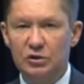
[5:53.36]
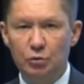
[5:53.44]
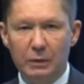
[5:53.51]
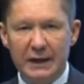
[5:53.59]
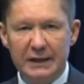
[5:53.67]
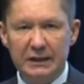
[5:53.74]

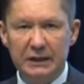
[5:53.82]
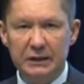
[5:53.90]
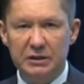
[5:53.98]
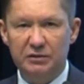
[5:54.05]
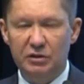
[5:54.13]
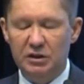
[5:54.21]
суммарно
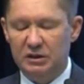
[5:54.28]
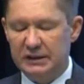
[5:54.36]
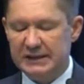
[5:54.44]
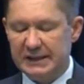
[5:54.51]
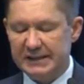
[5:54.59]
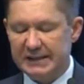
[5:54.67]

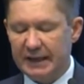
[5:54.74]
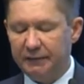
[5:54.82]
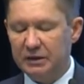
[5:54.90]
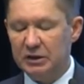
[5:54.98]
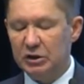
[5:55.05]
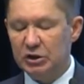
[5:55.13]
дивиденды
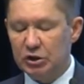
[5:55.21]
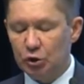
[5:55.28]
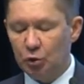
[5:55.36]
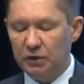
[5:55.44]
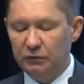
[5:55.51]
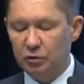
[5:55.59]
составят
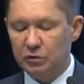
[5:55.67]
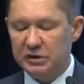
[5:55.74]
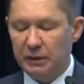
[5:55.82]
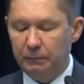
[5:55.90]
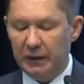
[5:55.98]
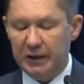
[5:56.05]

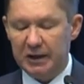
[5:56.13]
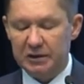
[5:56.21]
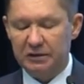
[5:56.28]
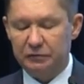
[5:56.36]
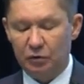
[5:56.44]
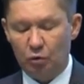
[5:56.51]
190
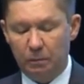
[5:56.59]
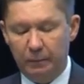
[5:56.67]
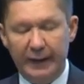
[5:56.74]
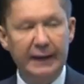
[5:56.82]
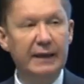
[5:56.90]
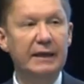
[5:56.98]
миллиардов
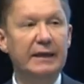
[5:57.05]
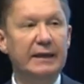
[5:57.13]
рублей